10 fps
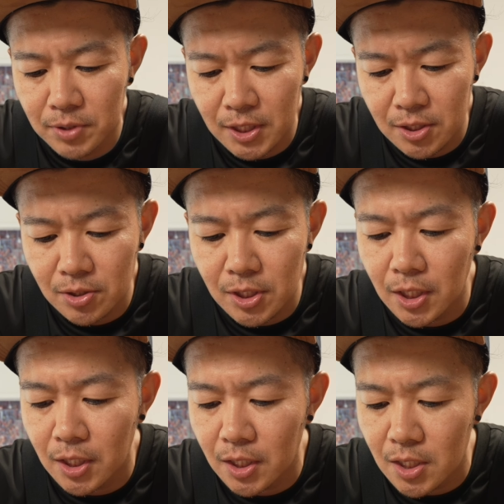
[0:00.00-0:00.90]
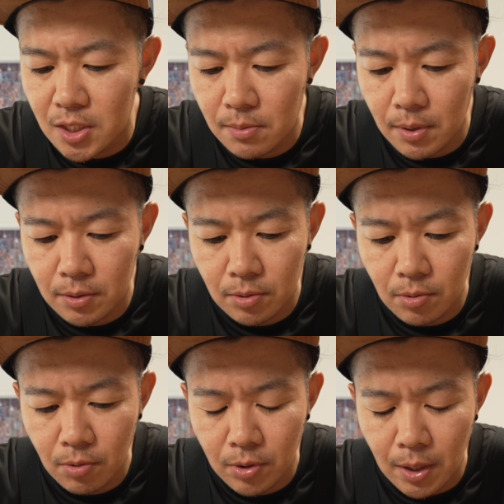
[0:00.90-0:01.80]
分厚く切ってしまうと